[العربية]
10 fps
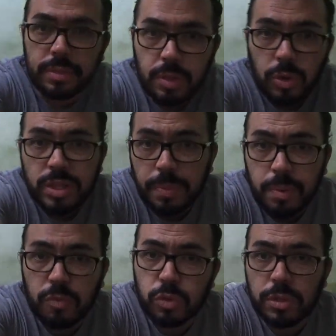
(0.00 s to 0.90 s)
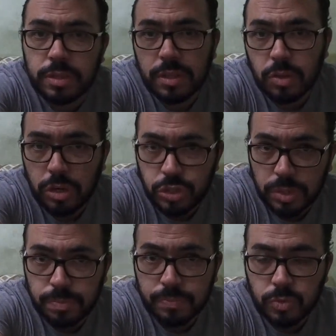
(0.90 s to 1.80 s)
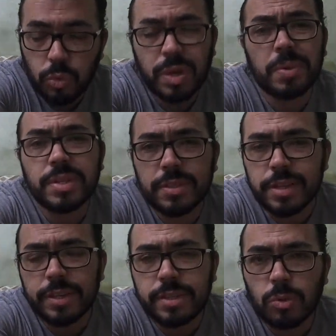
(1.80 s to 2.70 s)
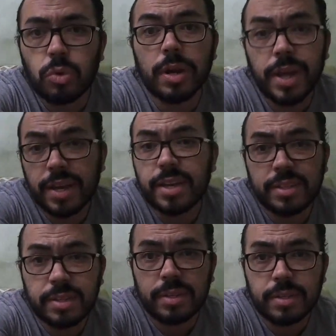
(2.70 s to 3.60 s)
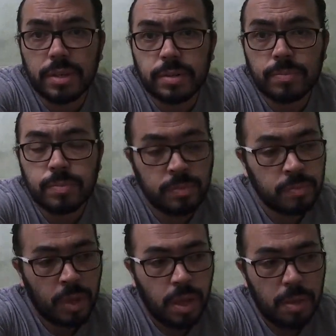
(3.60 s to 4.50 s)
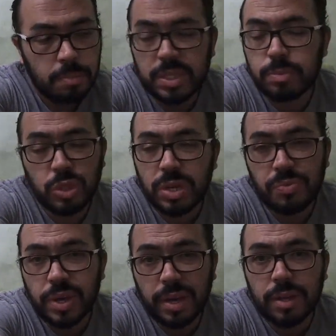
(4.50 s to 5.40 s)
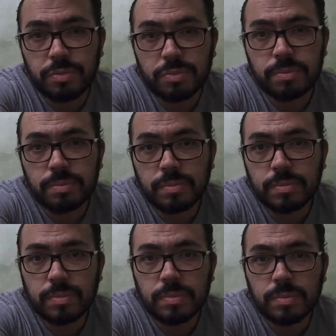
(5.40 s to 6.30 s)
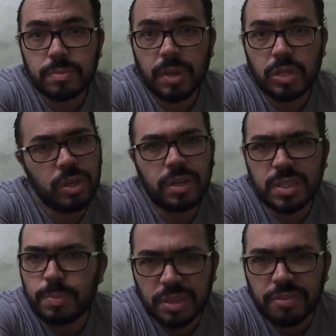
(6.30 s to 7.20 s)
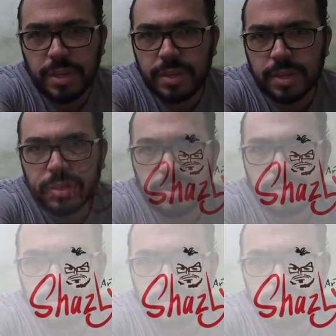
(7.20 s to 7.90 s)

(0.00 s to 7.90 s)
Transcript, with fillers: دلوقتي بقى المفروض ان انا اروح الجيم وانا مكسل جدا وورايا حاجات كتير جدا بس مش هينفع اخلف عشان احنا لسه متفقين يعني